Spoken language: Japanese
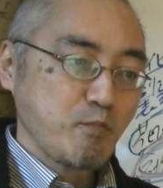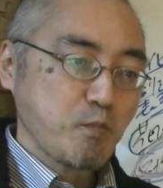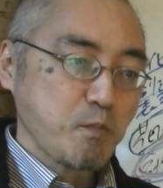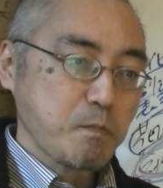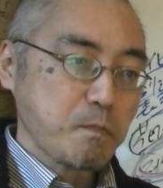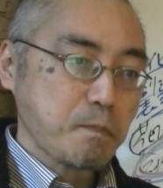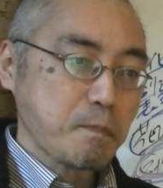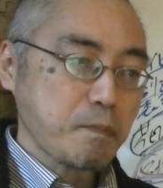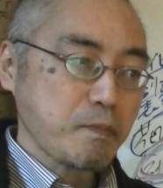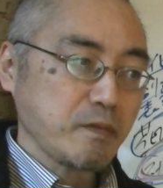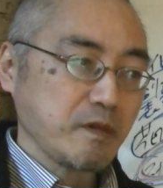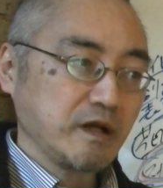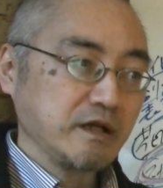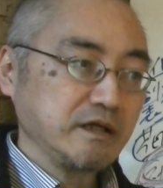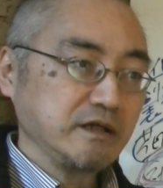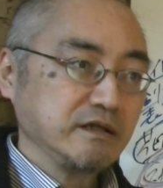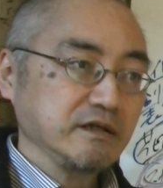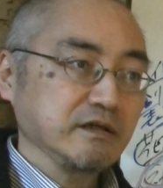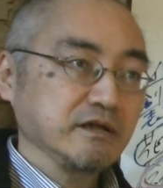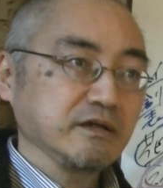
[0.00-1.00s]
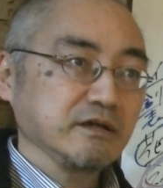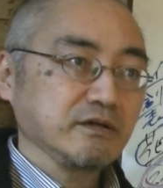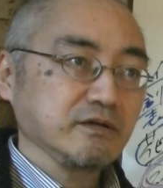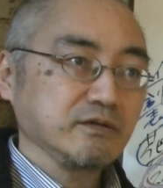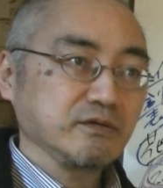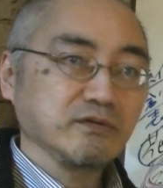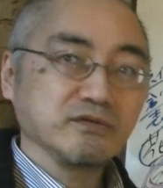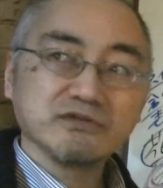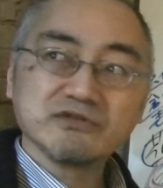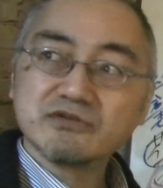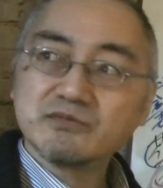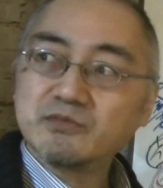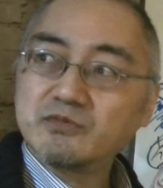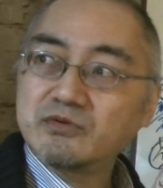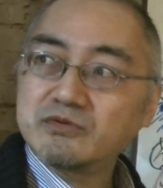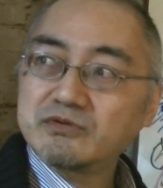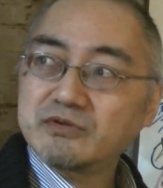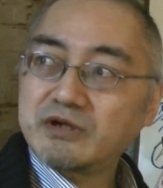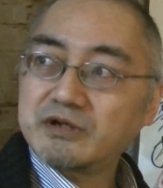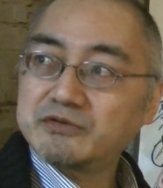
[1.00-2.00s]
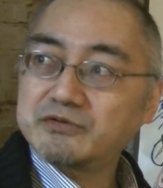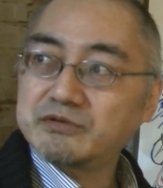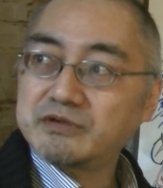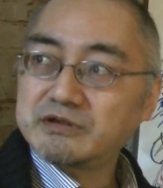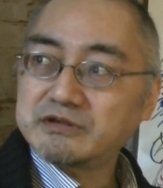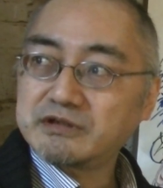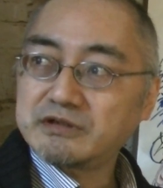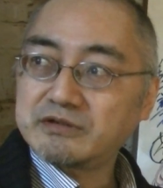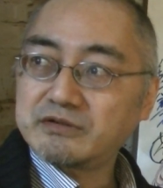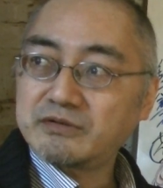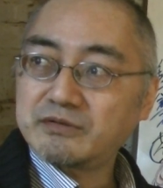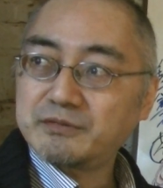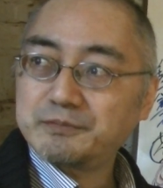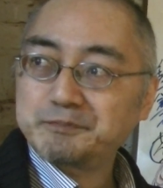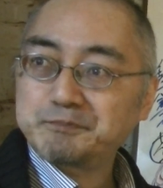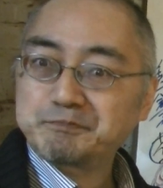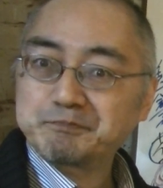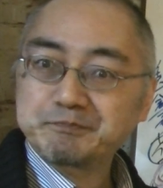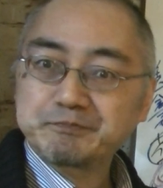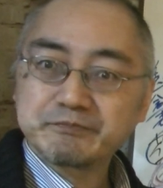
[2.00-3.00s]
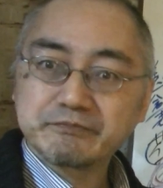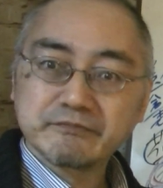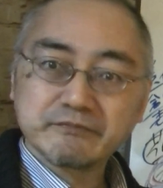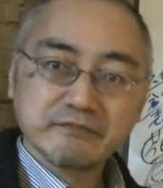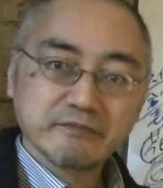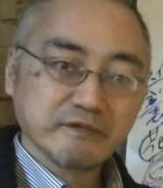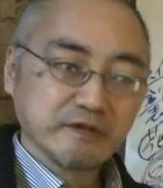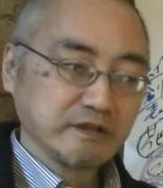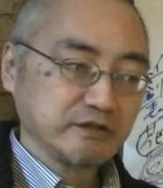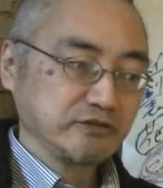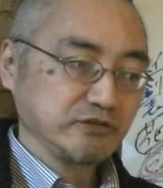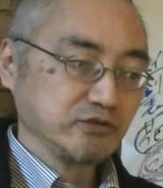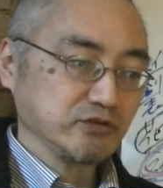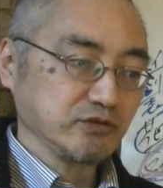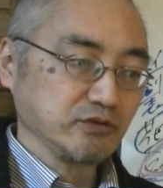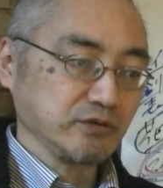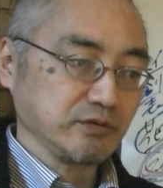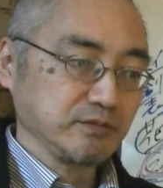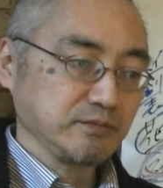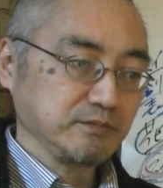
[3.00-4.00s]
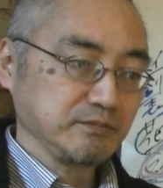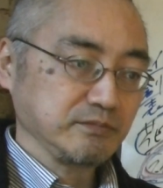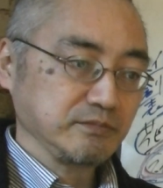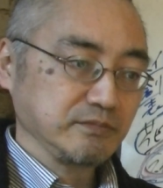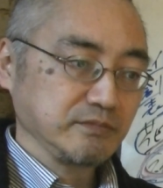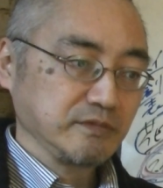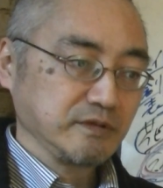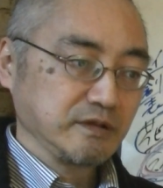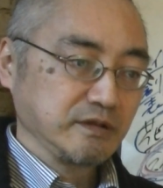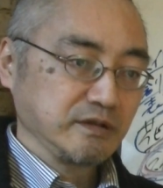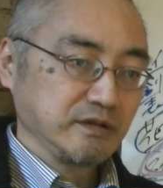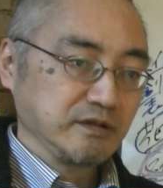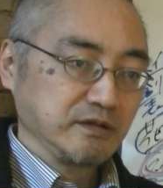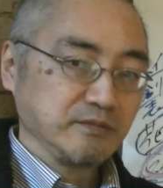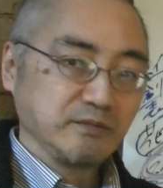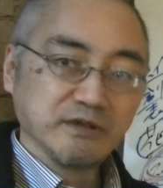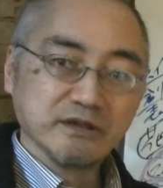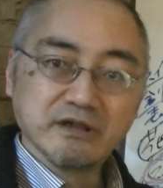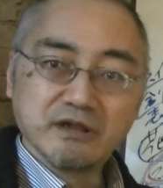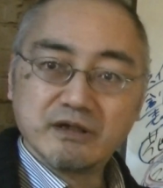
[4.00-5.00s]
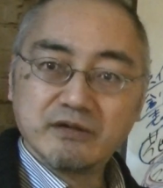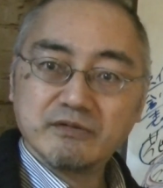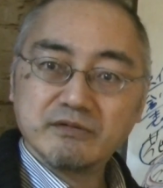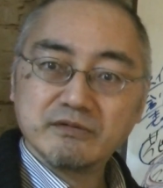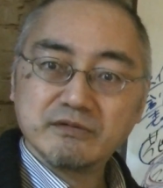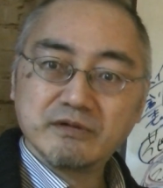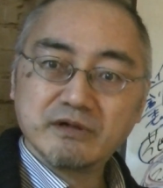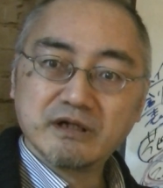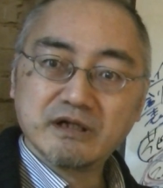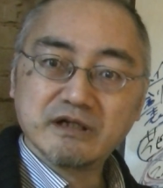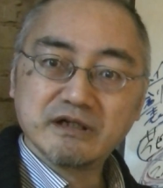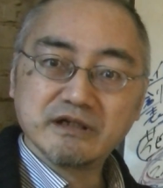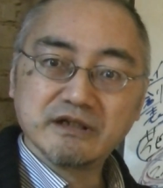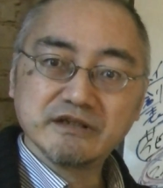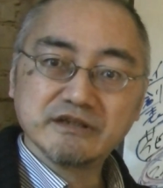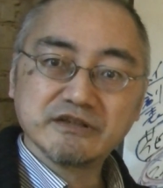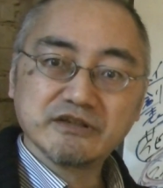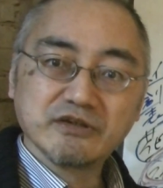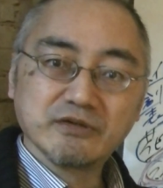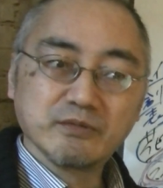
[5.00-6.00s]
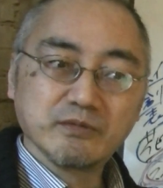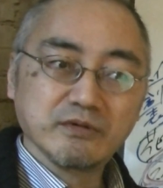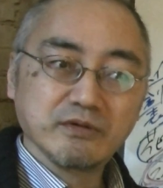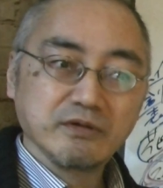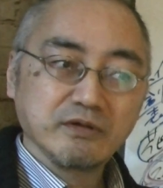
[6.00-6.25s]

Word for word: うん、あれ大相撲とかどうだったんだろうちょっとまだわからないですけども